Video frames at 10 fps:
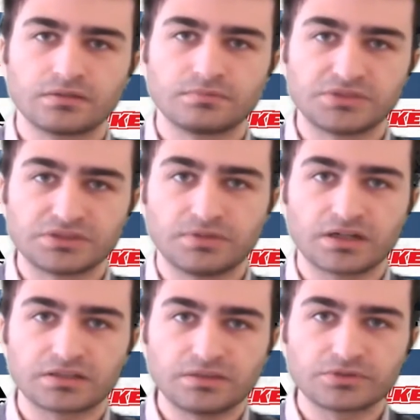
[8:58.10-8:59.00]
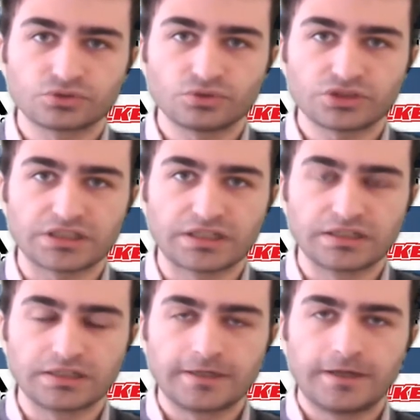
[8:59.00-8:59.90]
Bizi bağrına basıyor ki
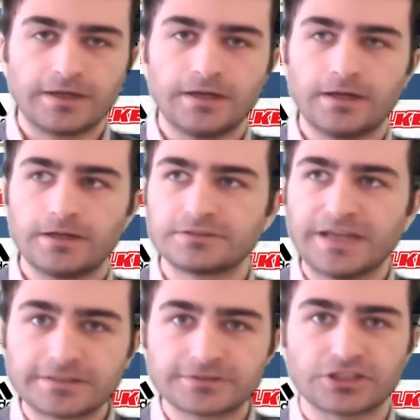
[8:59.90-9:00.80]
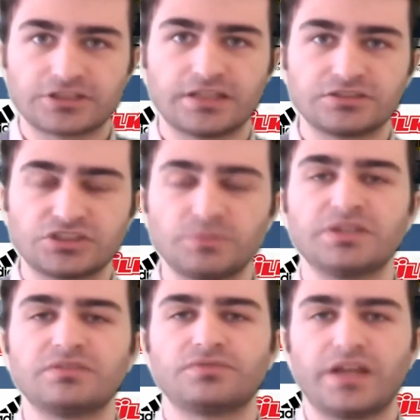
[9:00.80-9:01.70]
e, gerçekten kimin
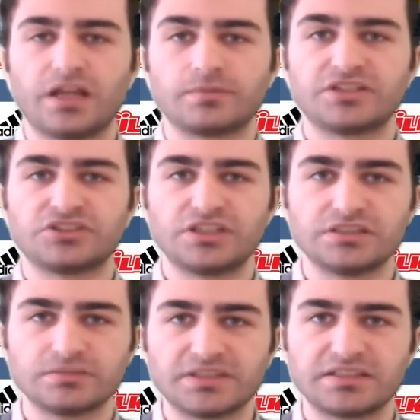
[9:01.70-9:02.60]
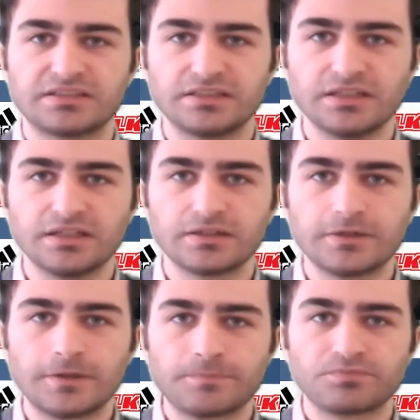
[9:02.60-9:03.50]
Fenerbahçe'ye hizmet ettiğini
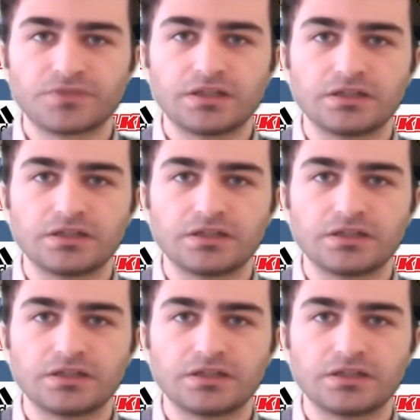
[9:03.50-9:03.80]
e,